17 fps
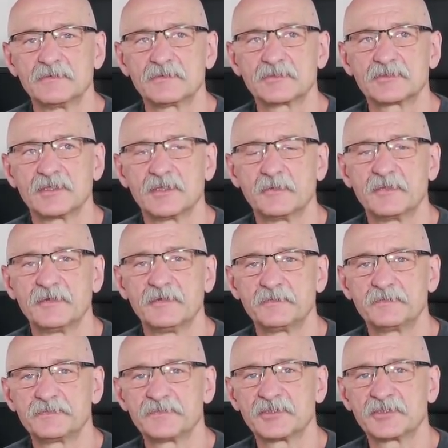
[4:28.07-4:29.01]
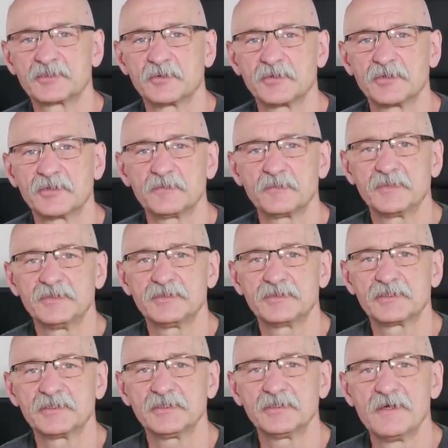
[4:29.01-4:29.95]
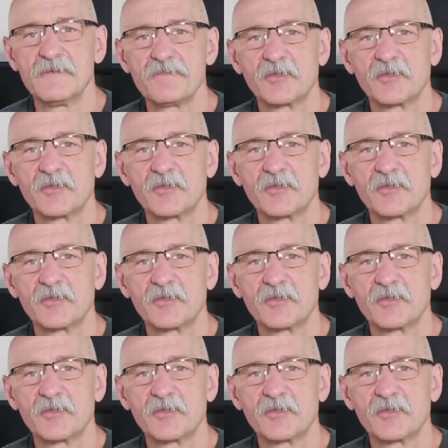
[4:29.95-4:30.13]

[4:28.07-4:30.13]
już chyba przeszły rok będzie,